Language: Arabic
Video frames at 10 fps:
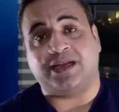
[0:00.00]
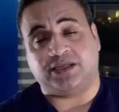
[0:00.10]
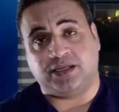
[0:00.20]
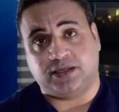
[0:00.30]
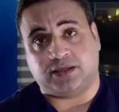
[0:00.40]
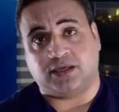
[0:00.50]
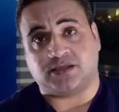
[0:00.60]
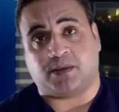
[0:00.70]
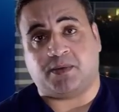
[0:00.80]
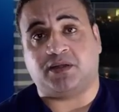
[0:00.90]
نتيجة
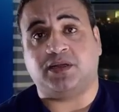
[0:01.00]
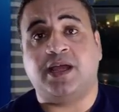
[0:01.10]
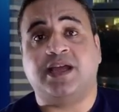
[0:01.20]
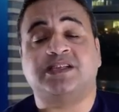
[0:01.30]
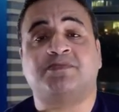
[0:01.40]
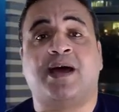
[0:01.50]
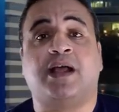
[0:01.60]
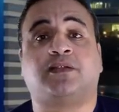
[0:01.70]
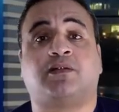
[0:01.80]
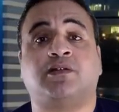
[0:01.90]
الإصابات اسمها
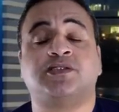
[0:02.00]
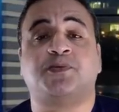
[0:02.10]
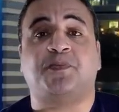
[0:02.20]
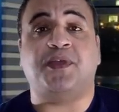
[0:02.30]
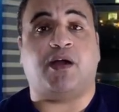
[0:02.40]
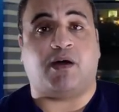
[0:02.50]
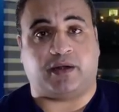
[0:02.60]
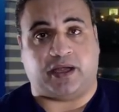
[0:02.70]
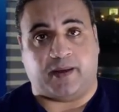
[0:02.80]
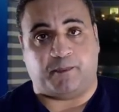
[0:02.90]
الترانس بي آر
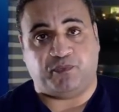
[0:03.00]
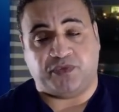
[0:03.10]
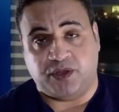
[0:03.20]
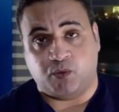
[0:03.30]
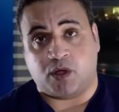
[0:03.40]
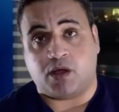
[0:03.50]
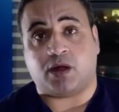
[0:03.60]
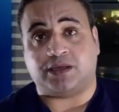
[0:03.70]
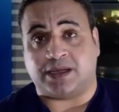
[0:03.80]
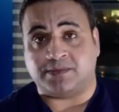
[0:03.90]
كي دي
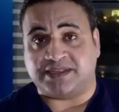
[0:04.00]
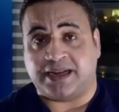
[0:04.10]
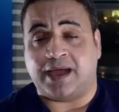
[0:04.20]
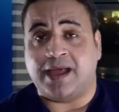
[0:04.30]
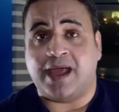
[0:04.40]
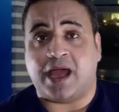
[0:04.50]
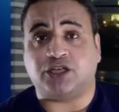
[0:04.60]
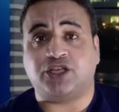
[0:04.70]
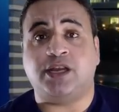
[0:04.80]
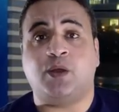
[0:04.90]
مجرد أمثلة
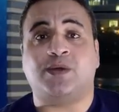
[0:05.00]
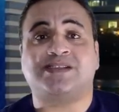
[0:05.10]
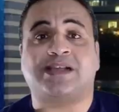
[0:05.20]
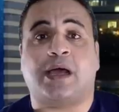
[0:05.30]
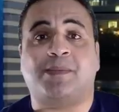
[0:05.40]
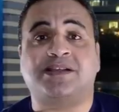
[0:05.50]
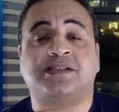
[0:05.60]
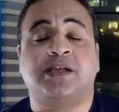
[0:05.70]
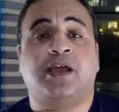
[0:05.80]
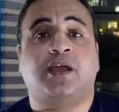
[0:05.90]
عشان نوسع
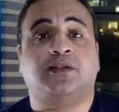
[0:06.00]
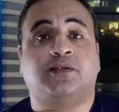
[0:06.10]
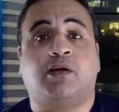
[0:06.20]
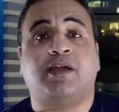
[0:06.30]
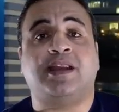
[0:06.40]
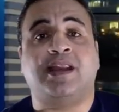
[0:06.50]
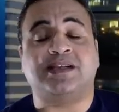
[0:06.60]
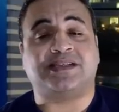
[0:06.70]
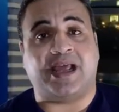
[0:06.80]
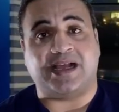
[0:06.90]
بس ادراك
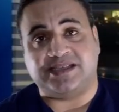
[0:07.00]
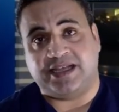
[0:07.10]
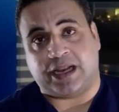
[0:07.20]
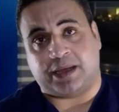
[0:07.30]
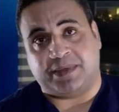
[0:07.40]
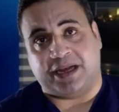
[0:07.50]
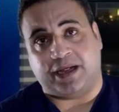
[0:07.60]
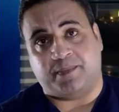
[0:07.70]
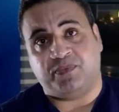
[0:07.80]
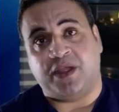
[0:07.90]
الناس لهذه
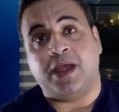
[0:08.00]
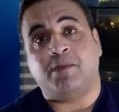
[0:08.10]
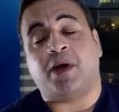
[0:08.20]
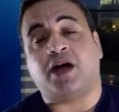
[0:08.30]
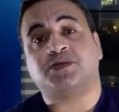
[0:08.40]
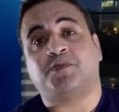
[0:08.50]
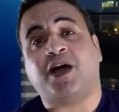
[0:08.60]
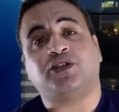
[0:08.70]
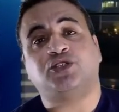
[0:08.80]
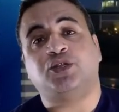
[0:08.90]
العمليه ما
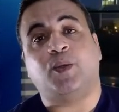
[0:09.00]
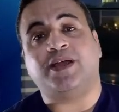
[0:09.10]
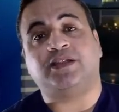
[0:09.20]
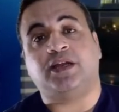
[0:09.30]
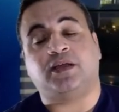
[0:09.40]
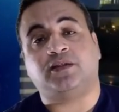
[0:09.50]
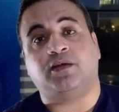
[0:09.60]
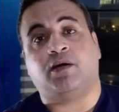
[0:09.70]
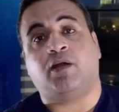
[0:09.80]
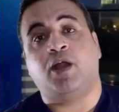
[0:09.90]
اصبحش دلوقتي
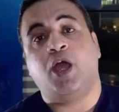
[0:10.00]
الاختيار